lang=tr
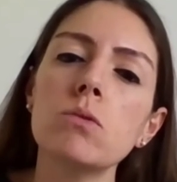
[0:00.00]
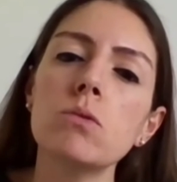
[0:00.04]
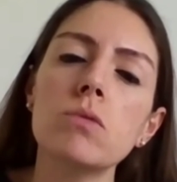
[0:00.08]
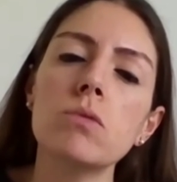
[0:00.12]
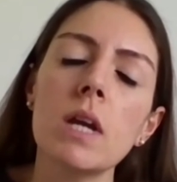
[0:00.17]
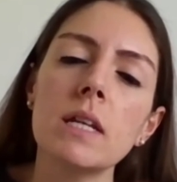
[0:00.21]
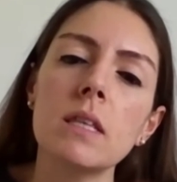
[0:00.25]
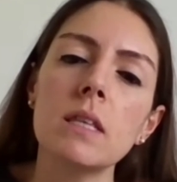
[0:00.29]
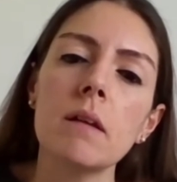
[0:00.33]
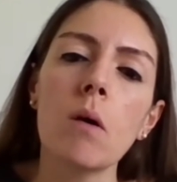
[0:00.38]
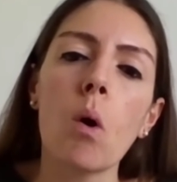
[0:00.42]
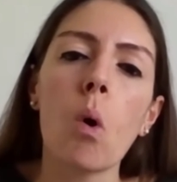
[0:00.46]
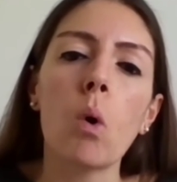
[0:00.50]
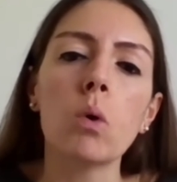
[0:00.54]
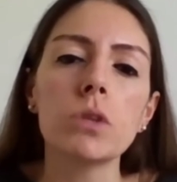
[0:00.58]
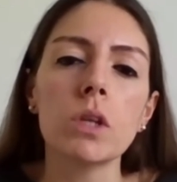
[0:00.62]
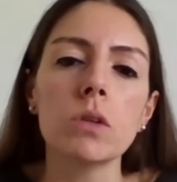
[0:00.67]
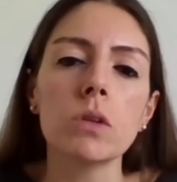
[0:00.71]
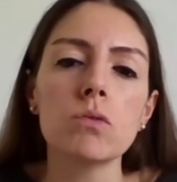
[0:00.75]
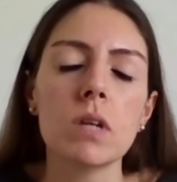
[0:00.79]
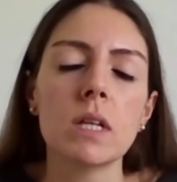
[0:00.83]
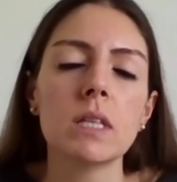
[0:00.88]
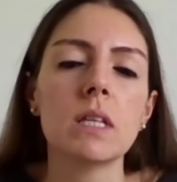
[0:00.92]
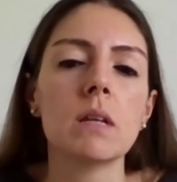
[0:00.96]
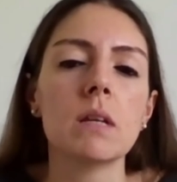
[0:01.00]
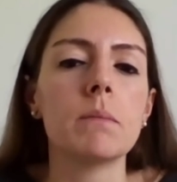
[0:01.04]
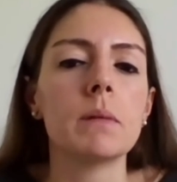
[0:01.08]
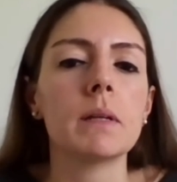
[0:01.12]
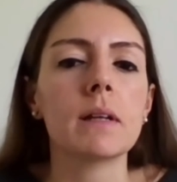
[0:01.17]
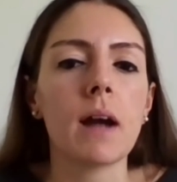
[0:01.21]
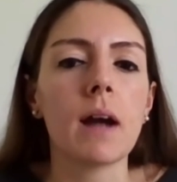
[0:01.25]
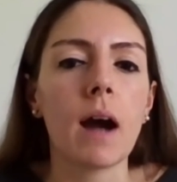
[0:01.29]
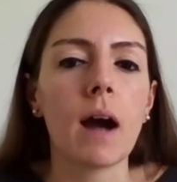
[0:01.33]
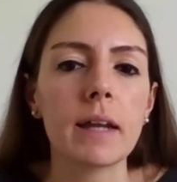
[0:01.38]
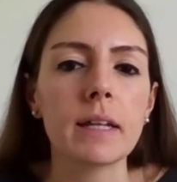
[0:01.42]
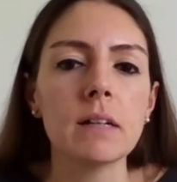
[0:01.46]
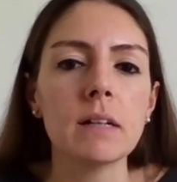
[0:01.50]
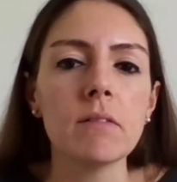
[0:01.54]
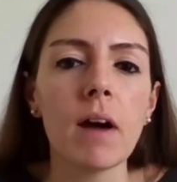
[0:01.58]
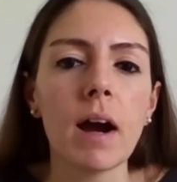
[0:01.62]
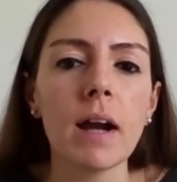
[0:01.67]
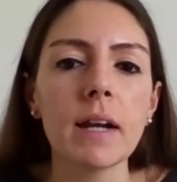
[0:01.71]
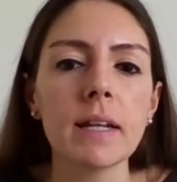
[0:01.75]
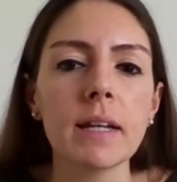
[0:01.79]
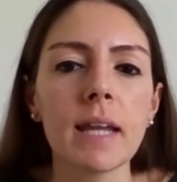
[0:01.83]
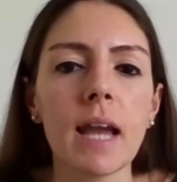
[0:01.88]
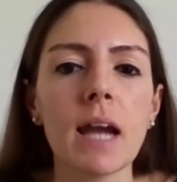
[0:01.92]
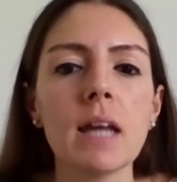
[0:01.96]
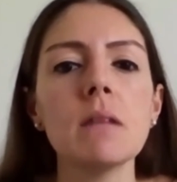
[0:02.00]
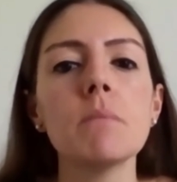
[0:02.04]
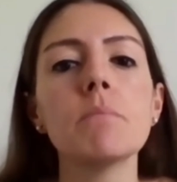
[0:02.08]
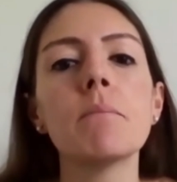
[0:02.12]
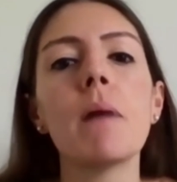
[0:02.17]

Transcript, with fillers: düzeyde orta düzeyde bir kaygı varken